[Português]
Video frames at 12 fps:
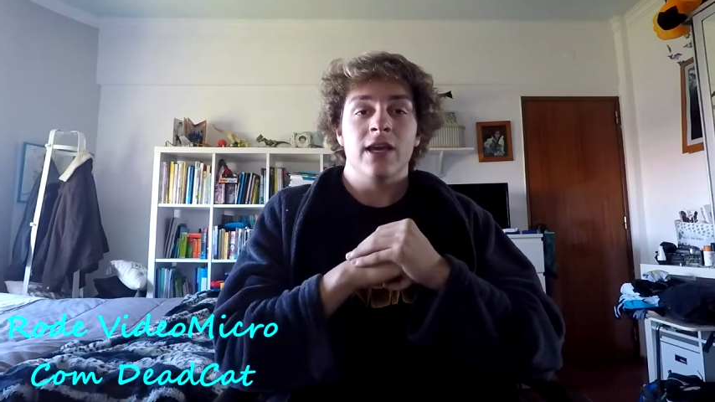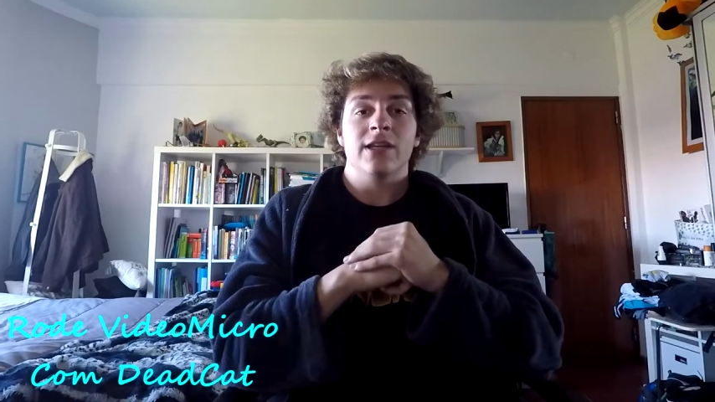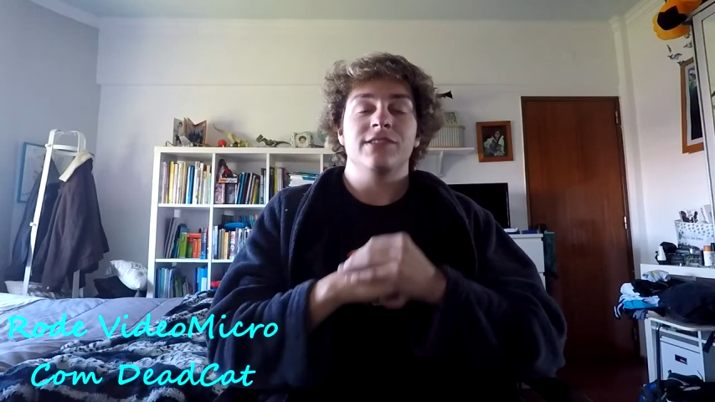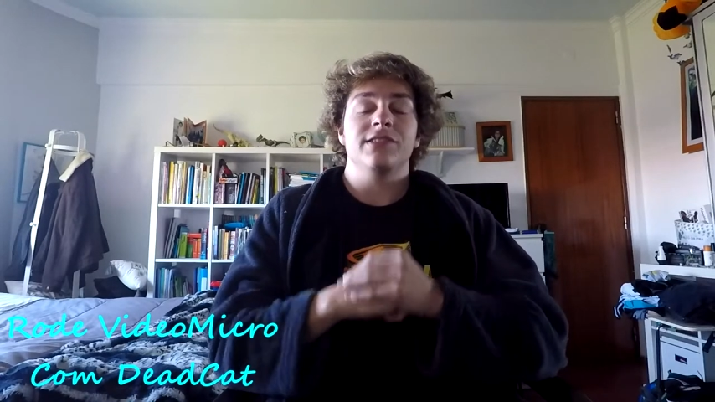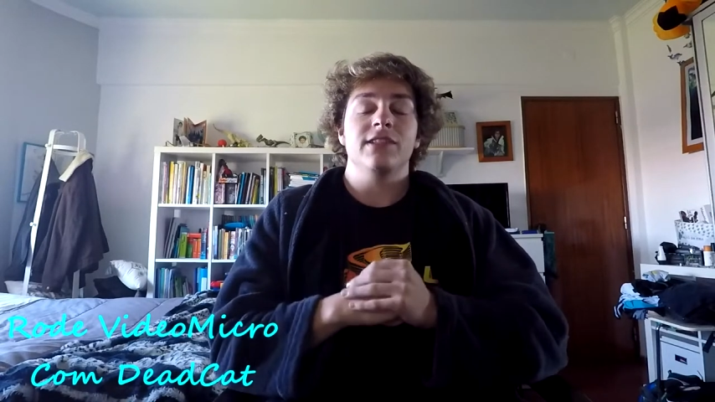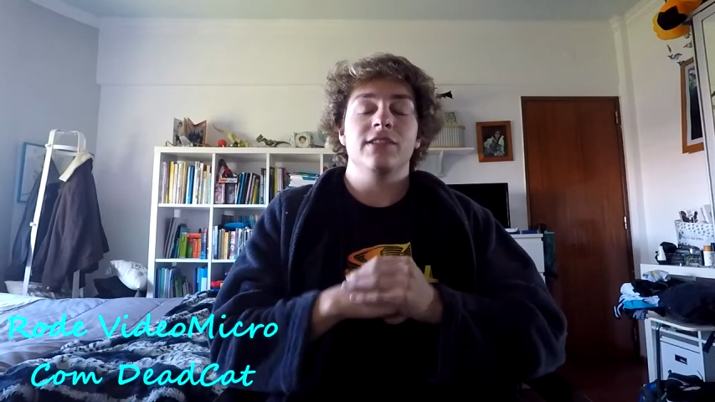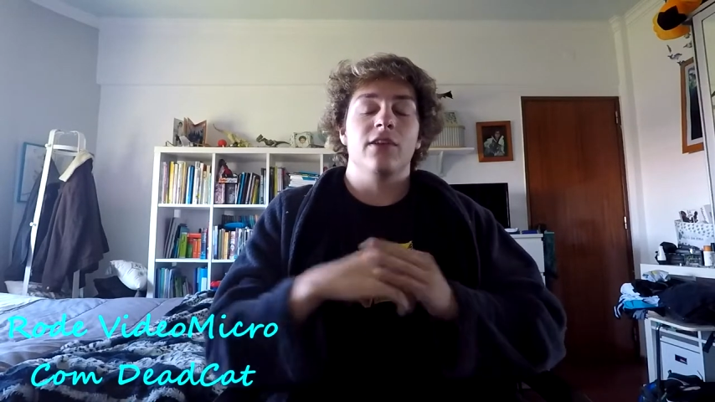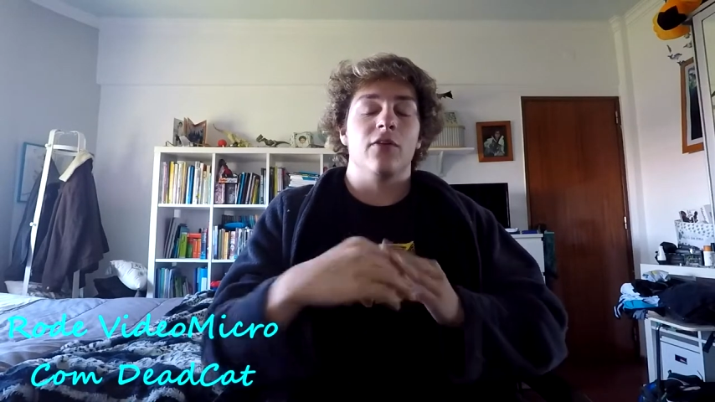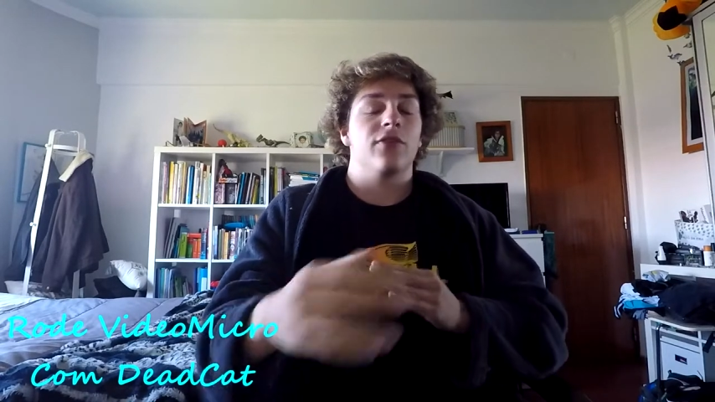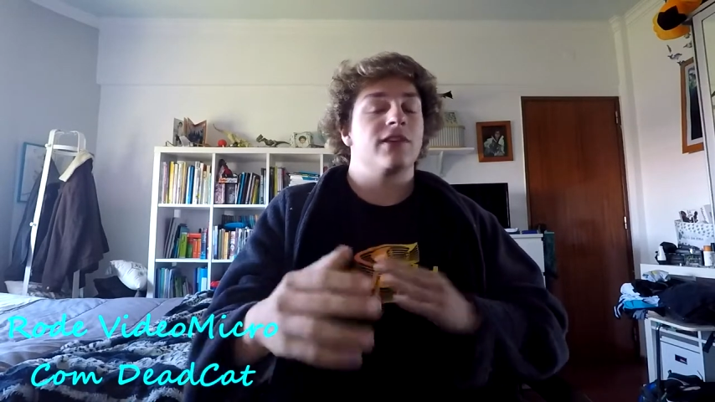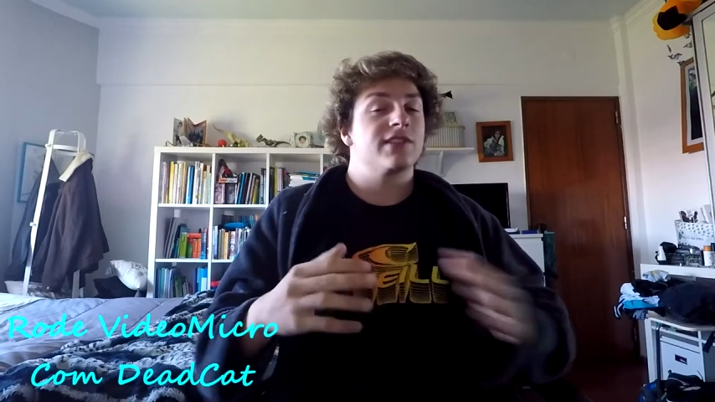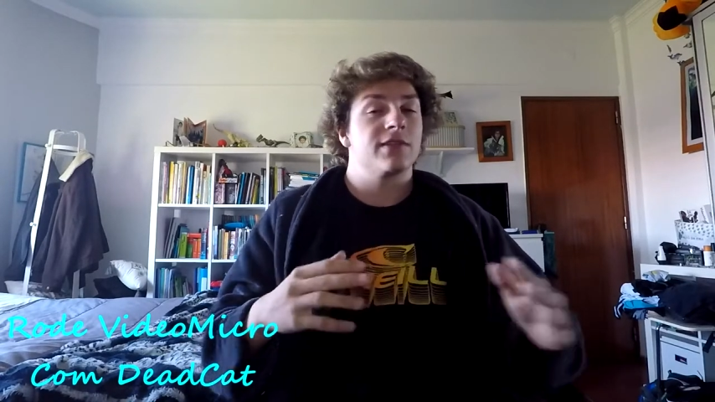Se não
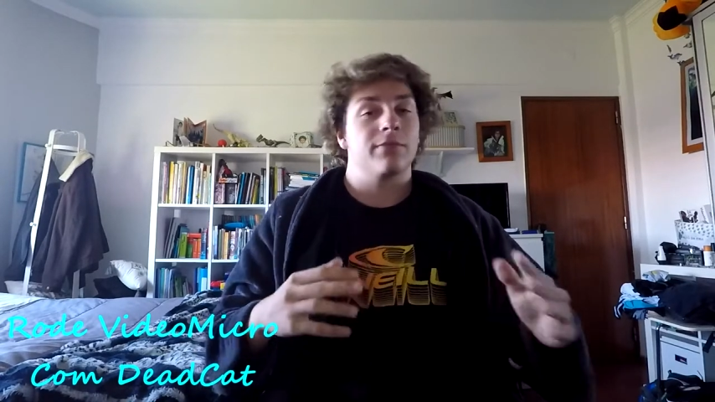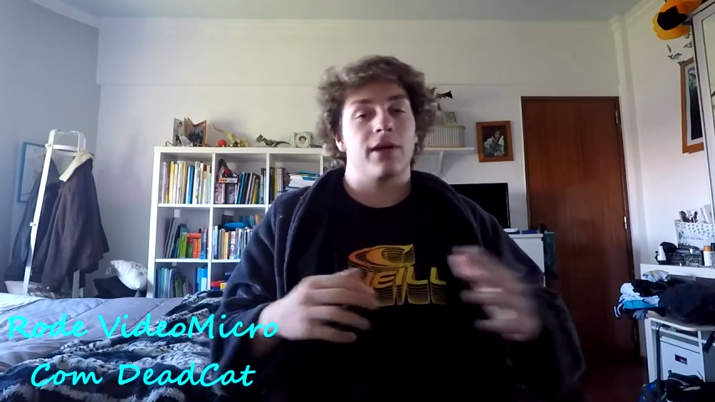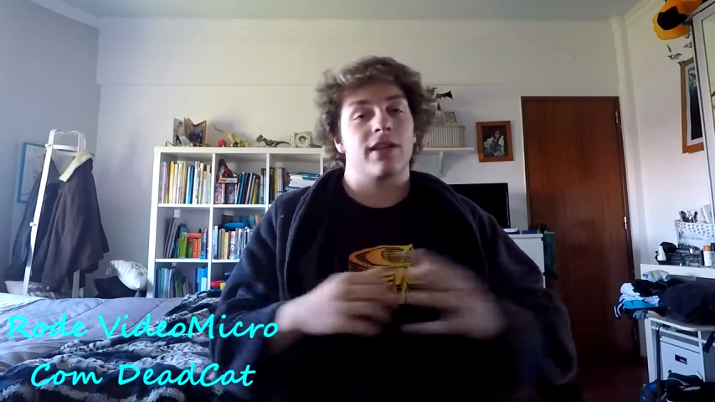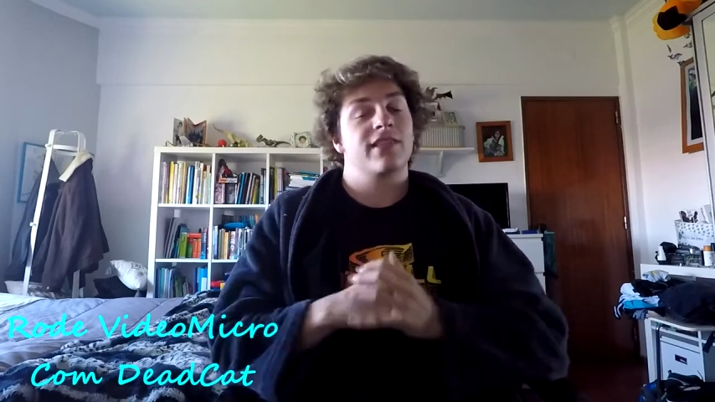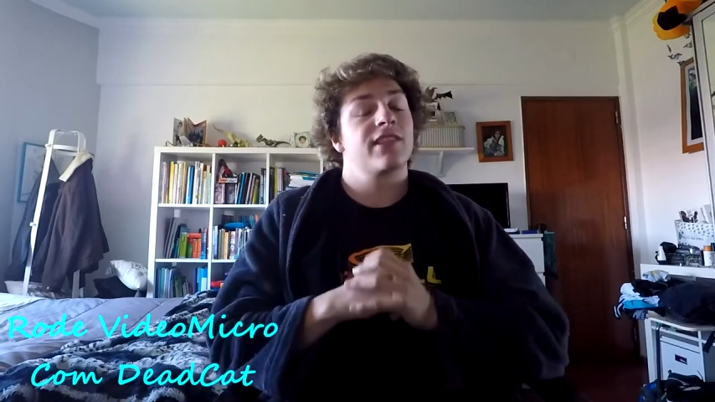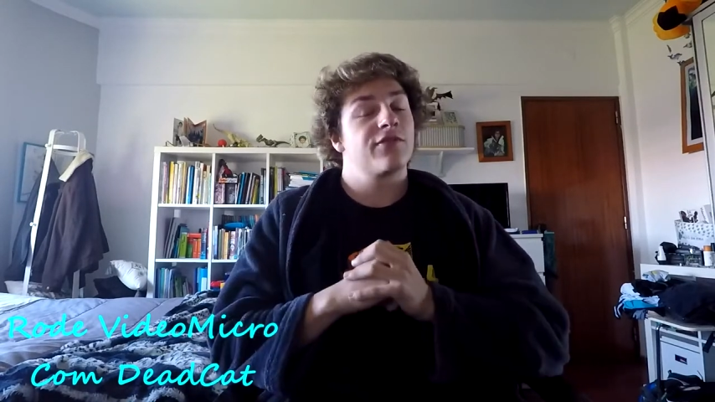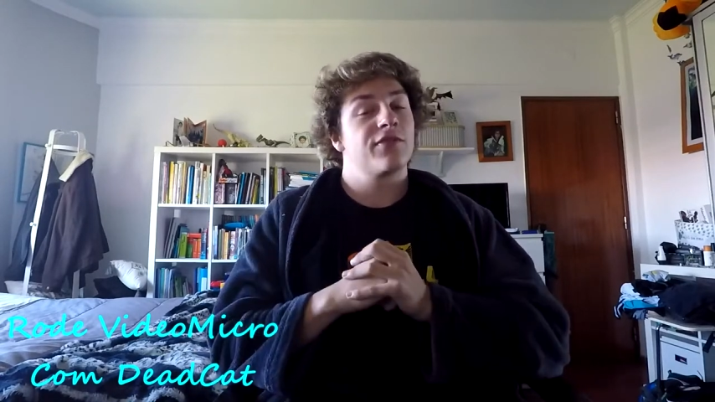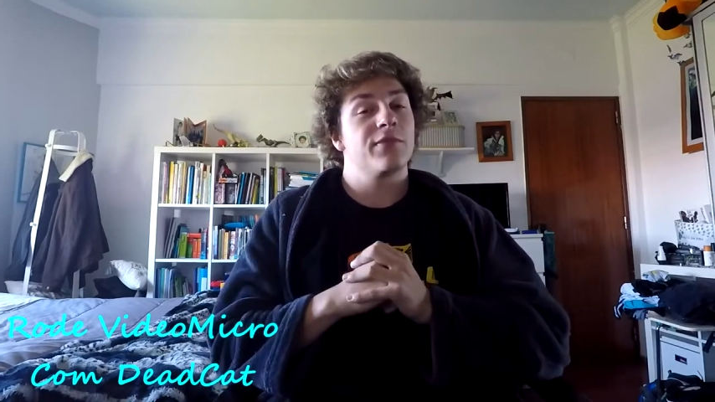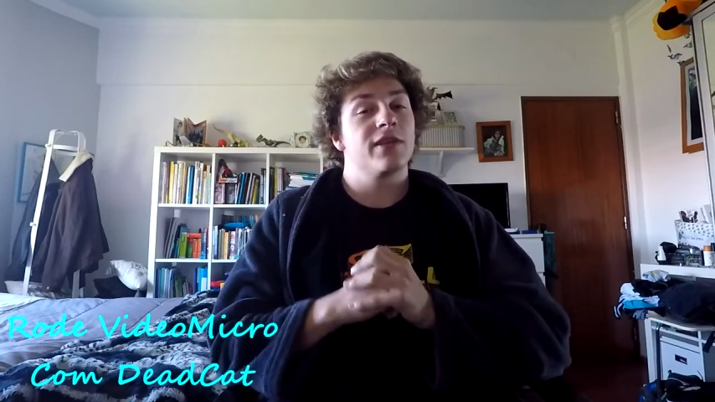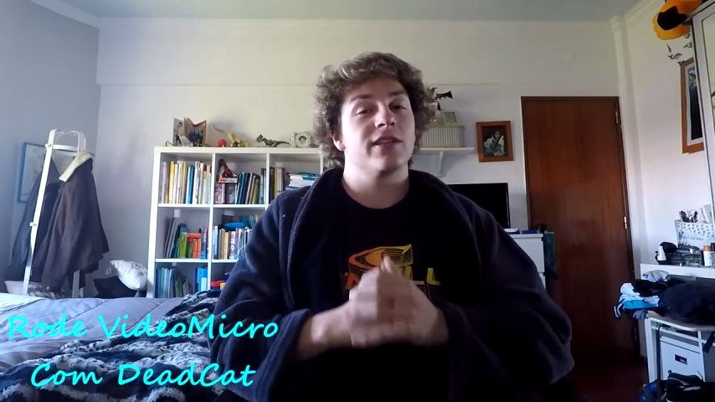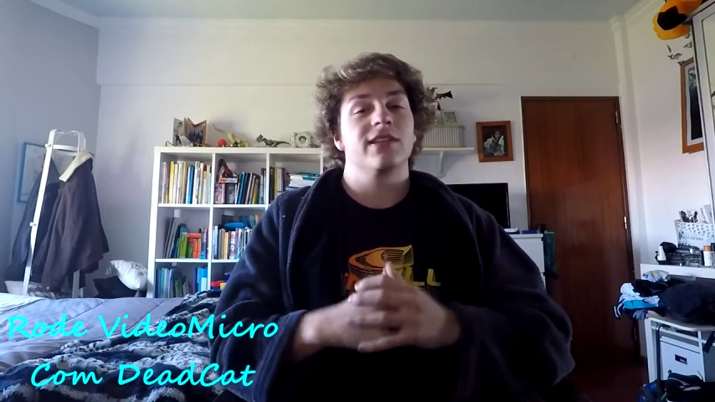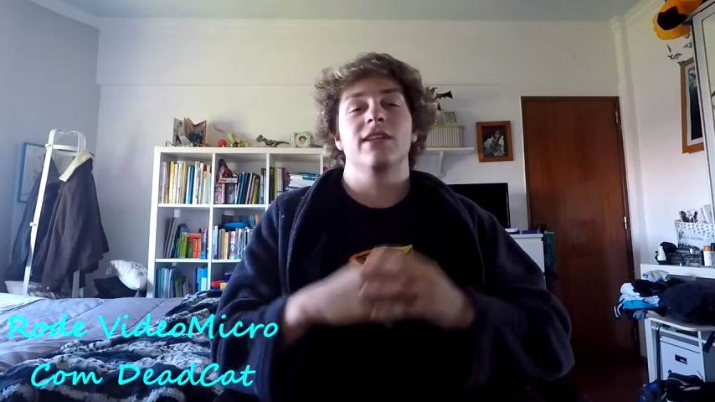fazem parte da
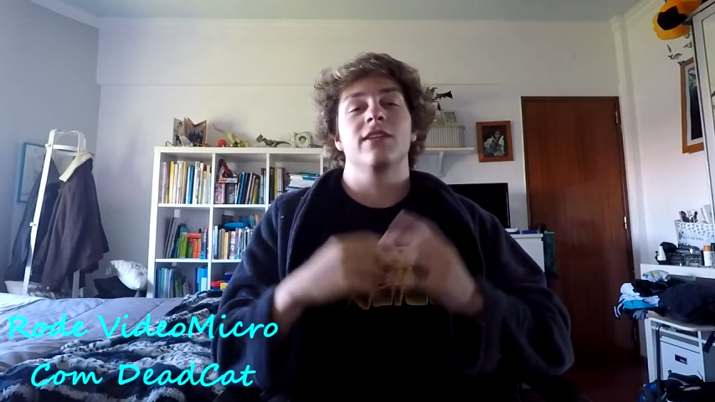família,